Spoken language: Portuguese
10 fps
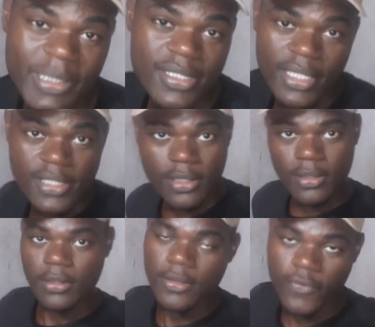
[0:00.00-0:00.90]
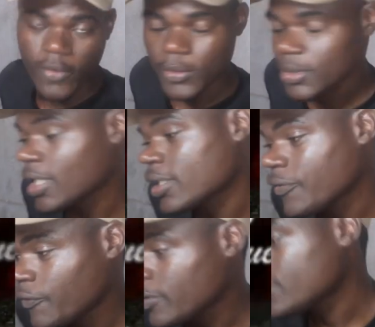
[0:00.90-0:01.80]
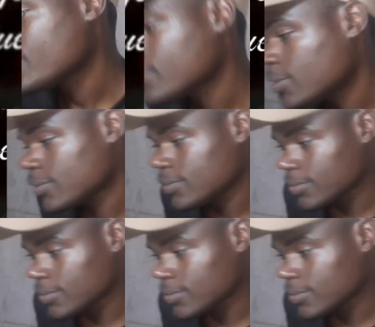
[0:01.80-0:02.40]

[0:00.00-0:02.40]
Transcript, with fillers: assim, é só fogo de artifício, né?